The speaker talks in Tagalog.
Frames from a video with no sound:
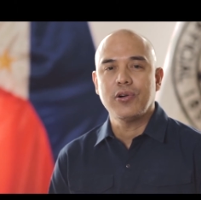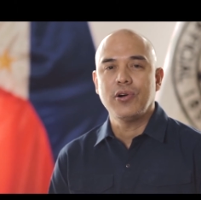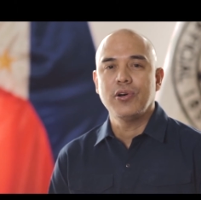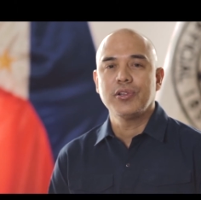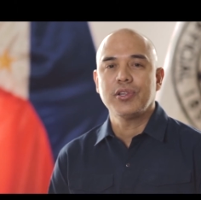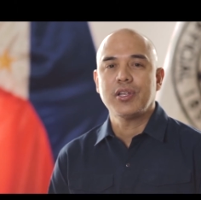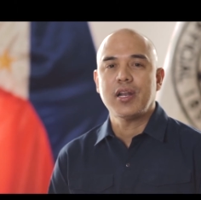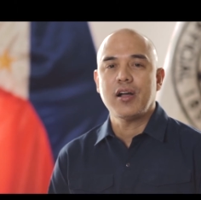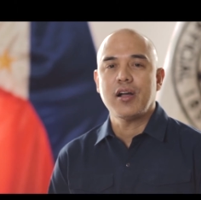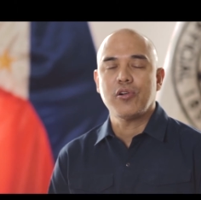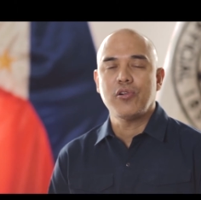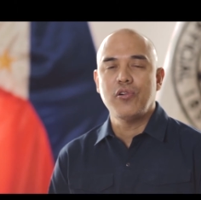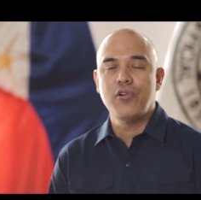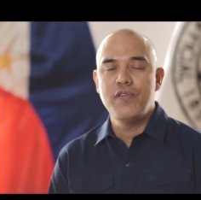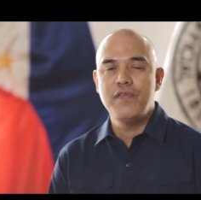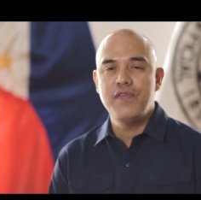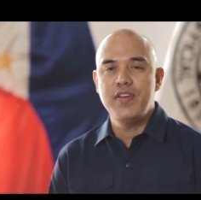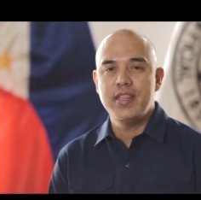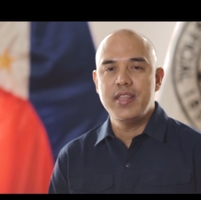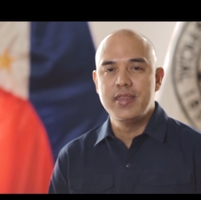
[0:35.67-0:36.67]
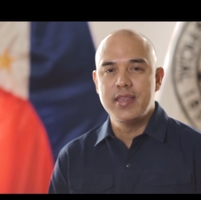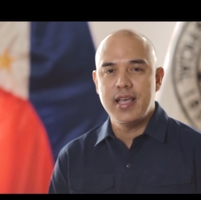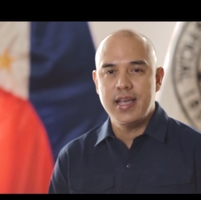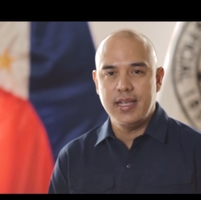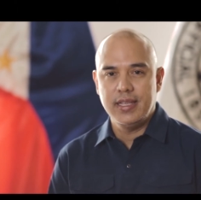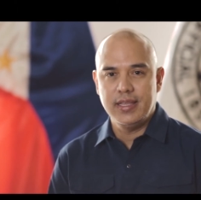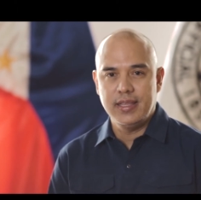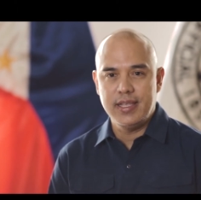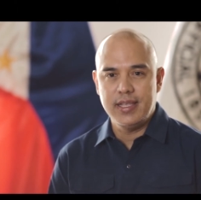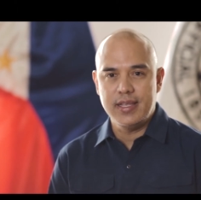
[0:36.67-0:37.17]
kontra
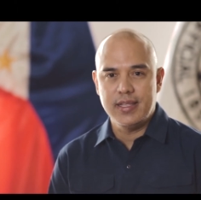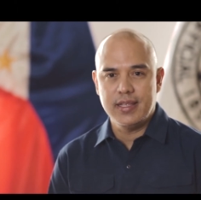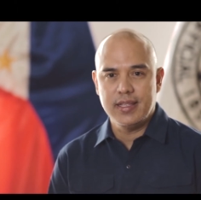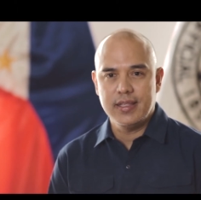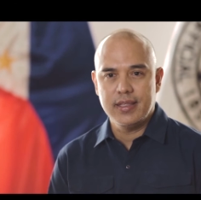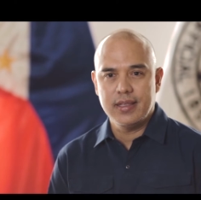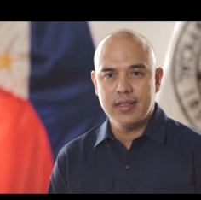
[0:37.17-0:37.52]
COVID-19.